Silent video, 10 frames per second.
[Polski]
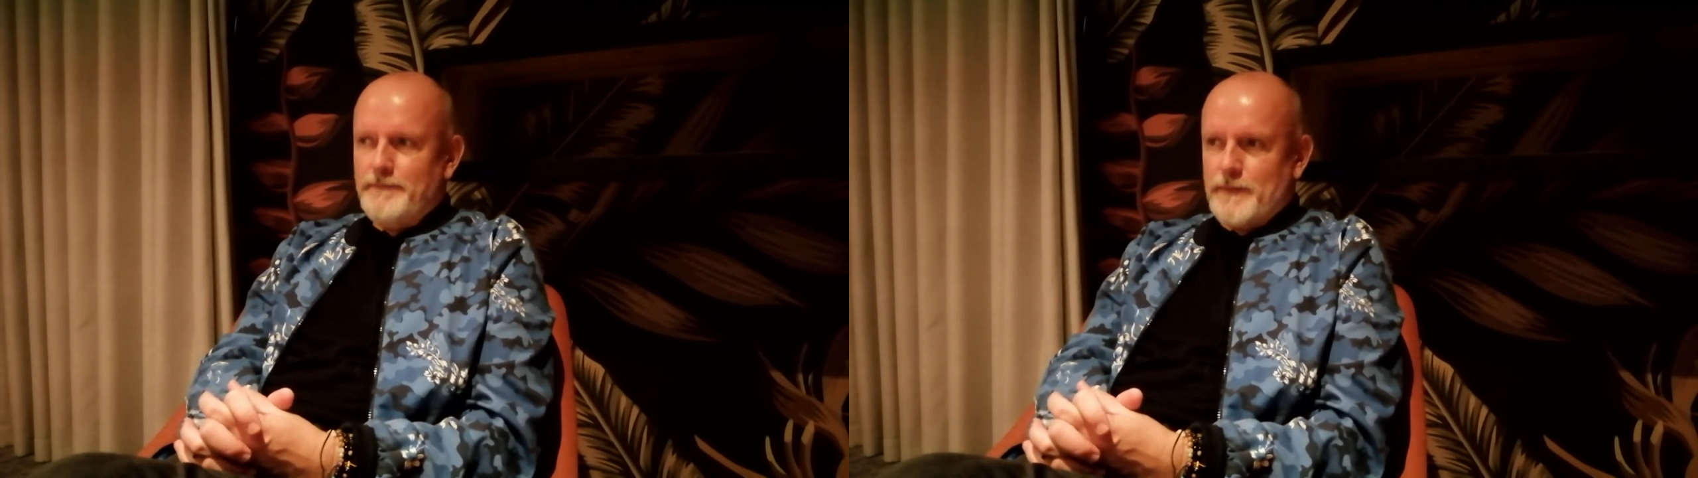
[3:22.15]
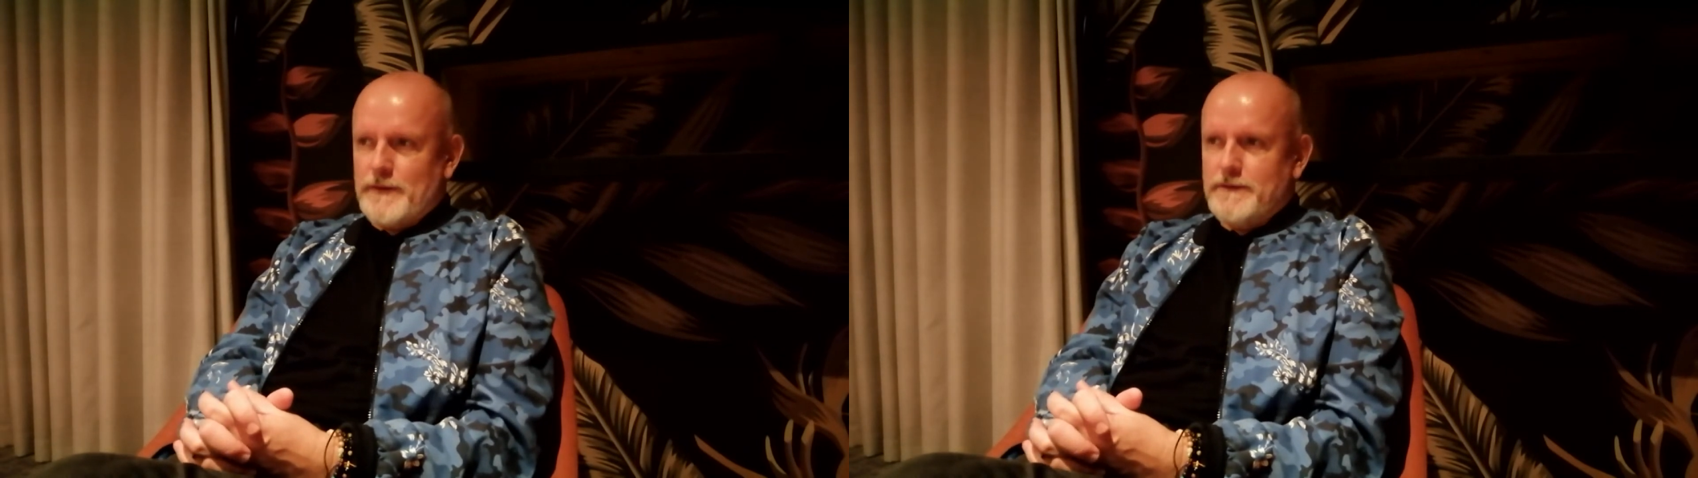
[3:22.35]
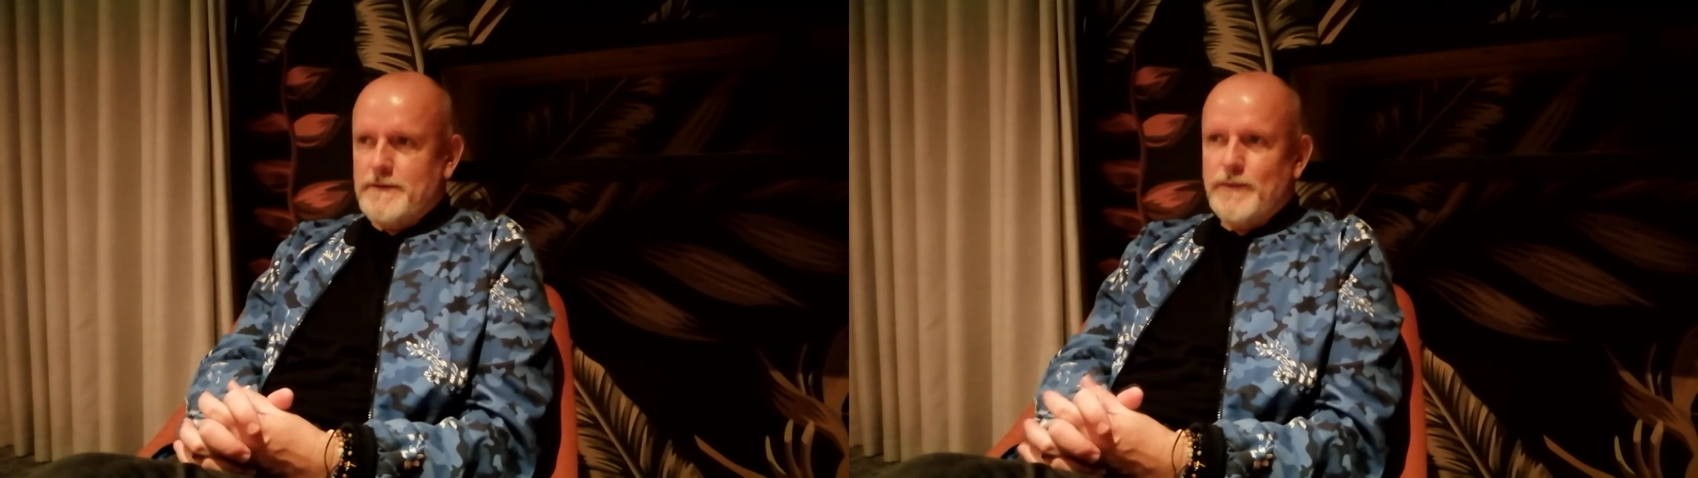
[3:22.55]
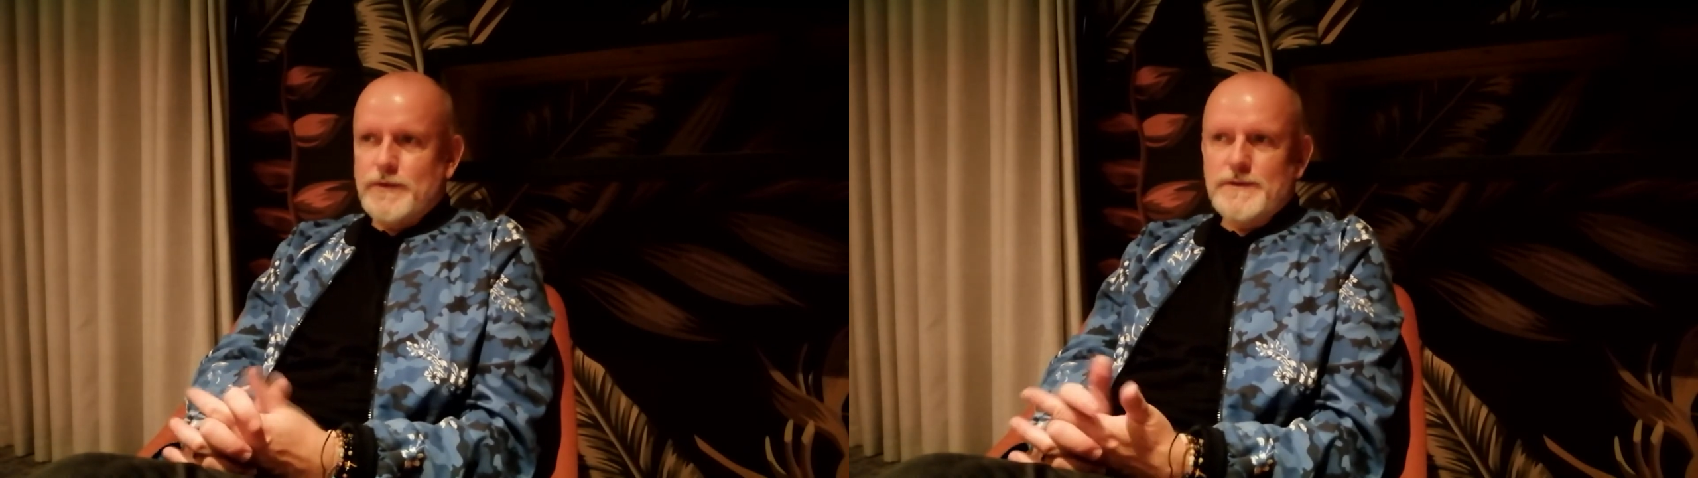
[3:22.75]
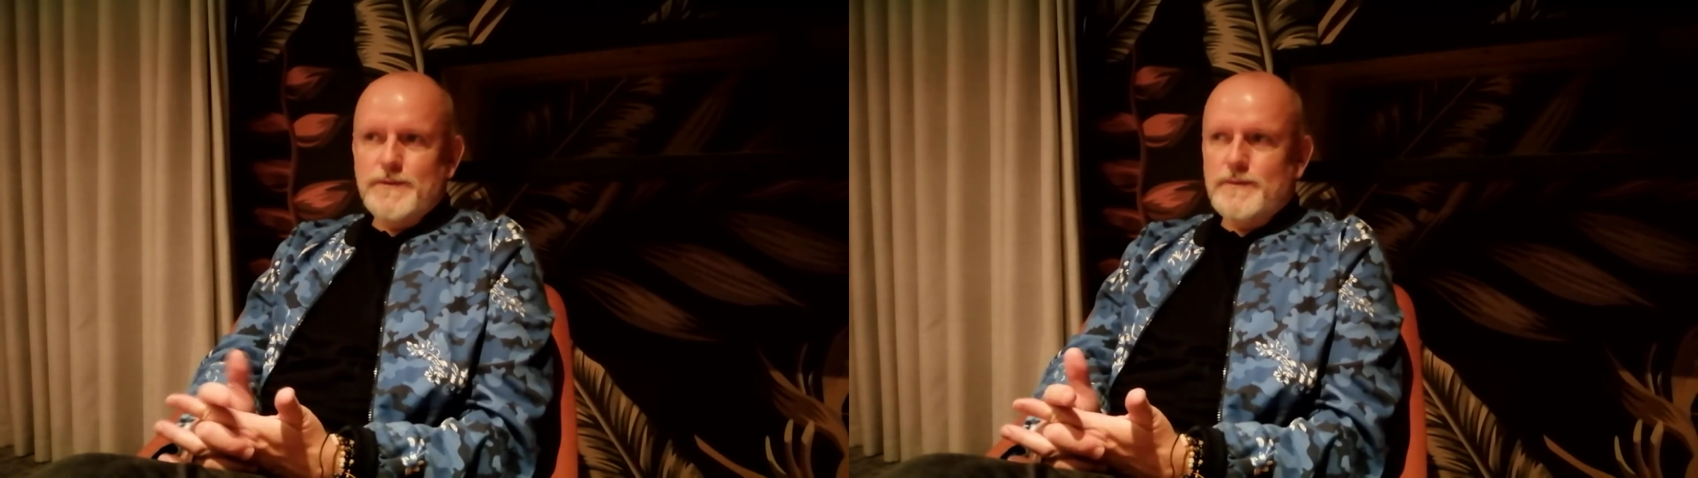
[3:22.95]
E,
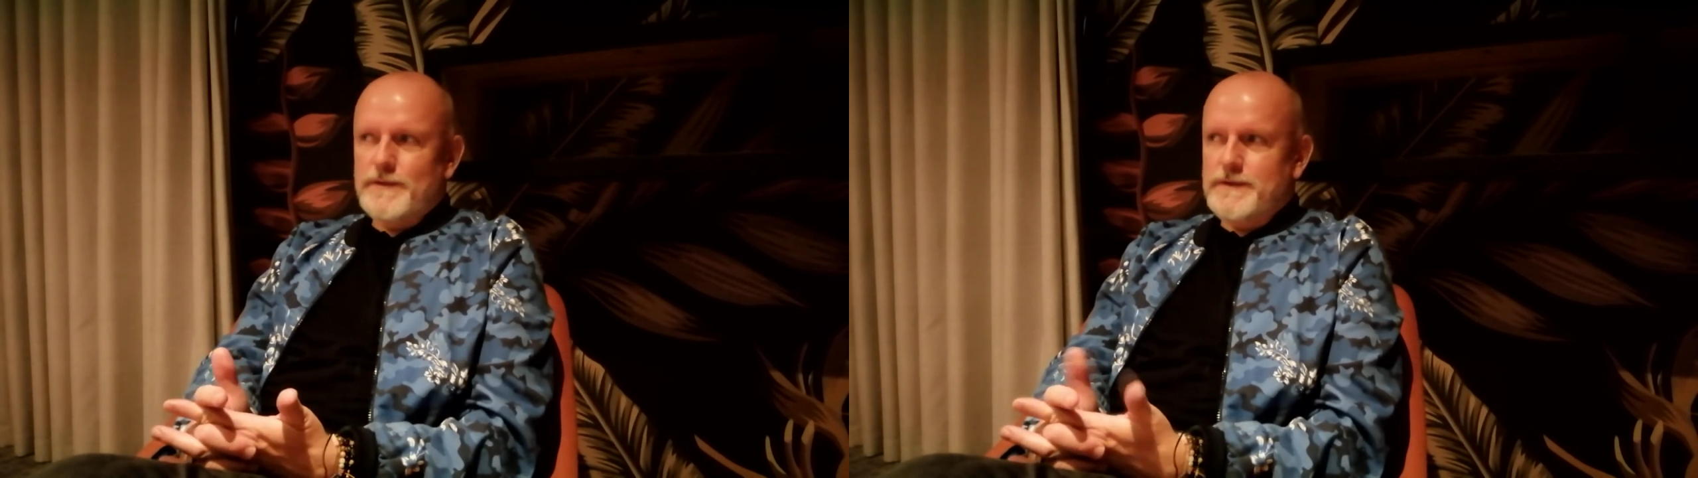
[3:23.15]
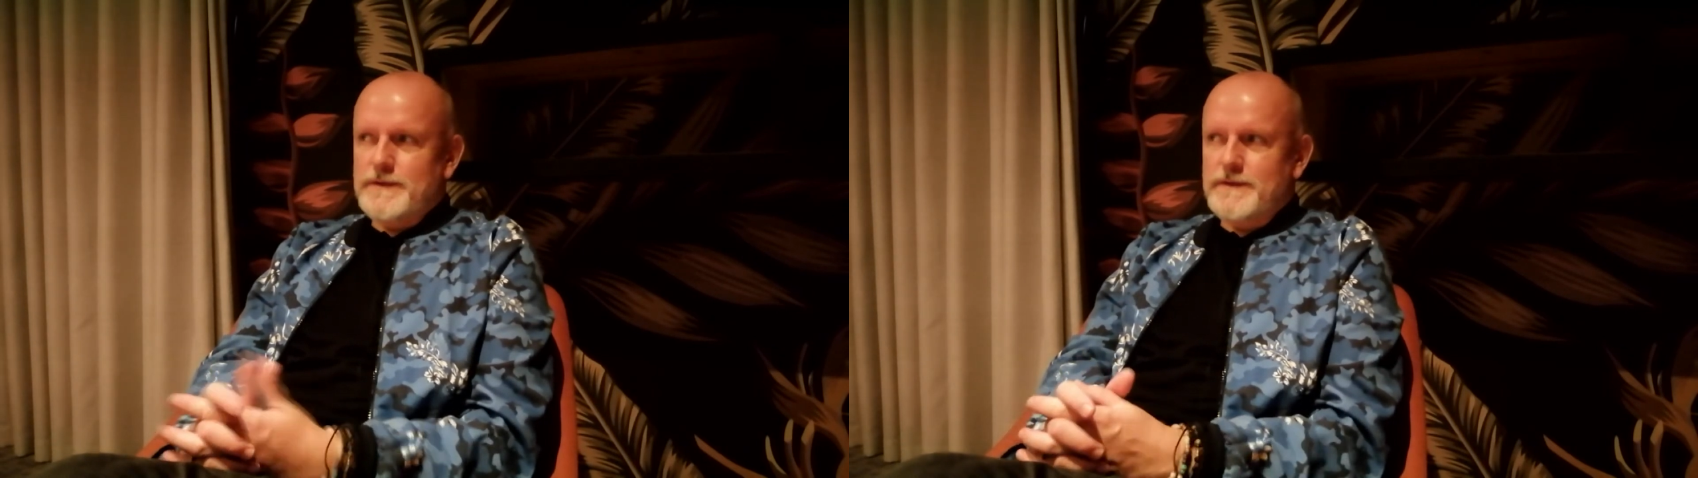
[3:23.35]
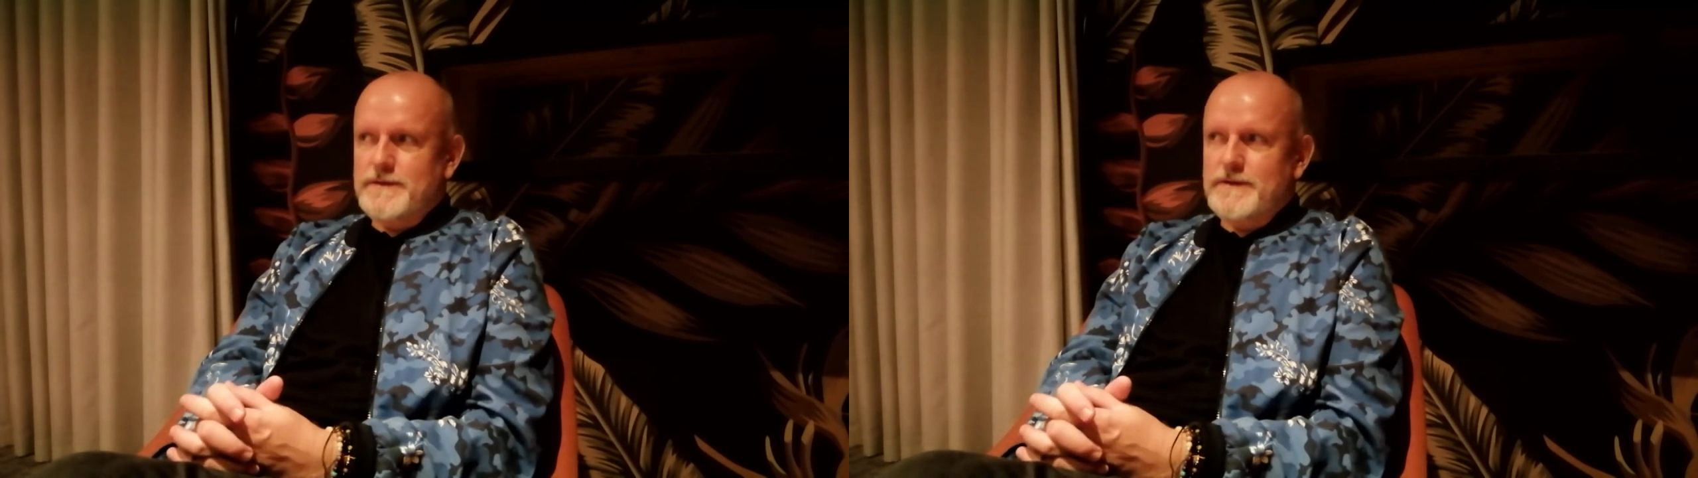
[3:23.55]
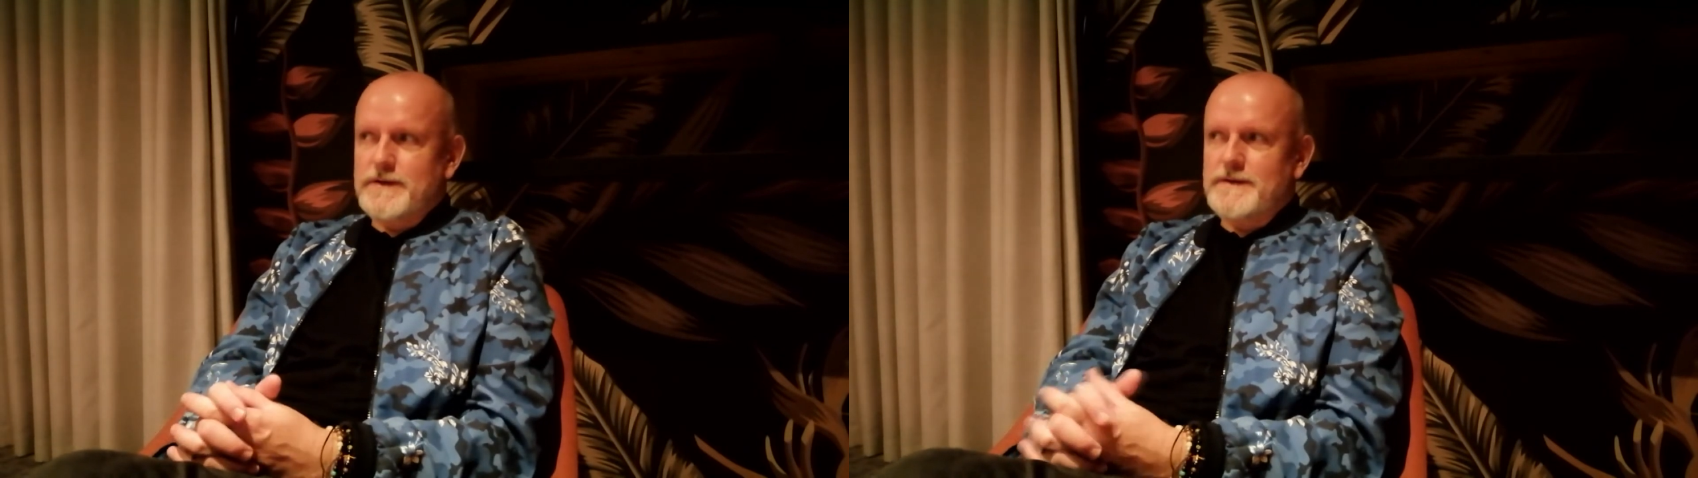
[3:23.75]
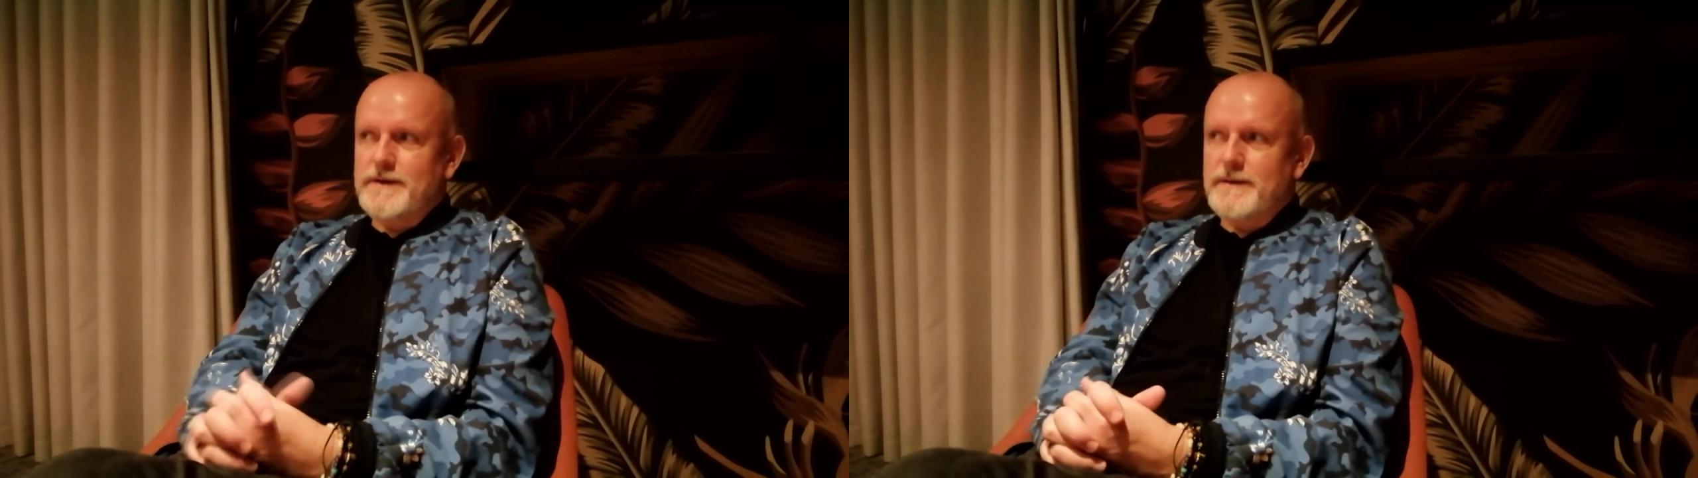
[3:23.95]
młodzi muzycy
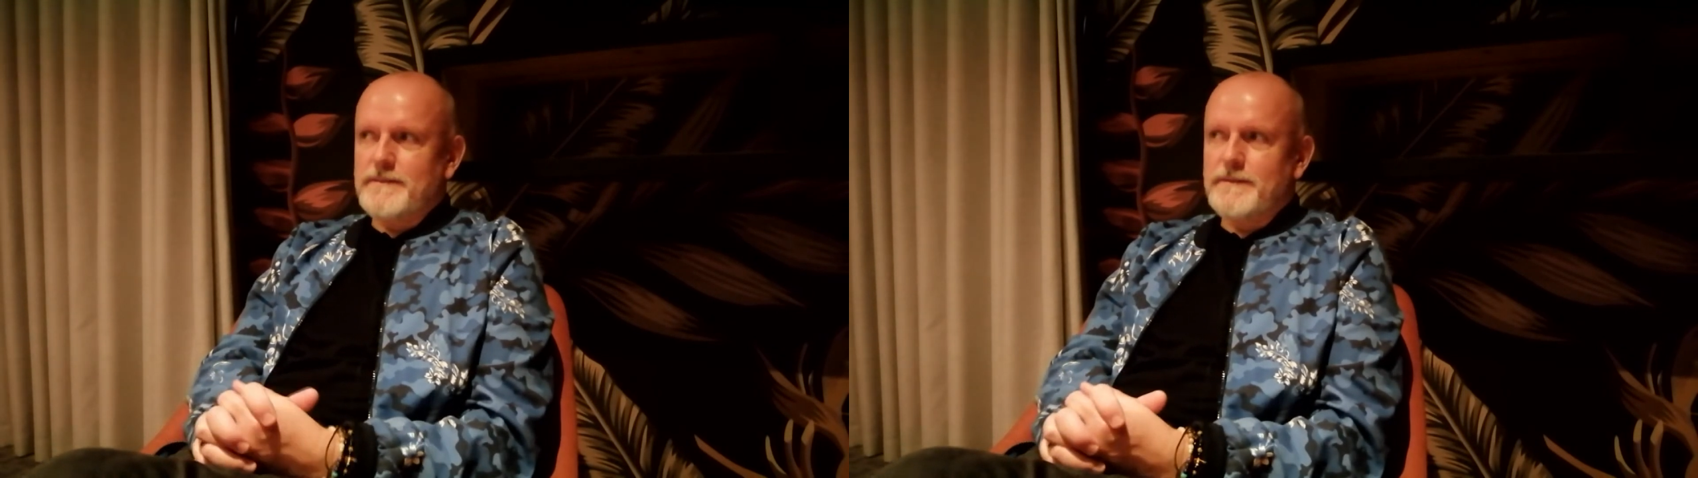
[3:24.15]
często tam,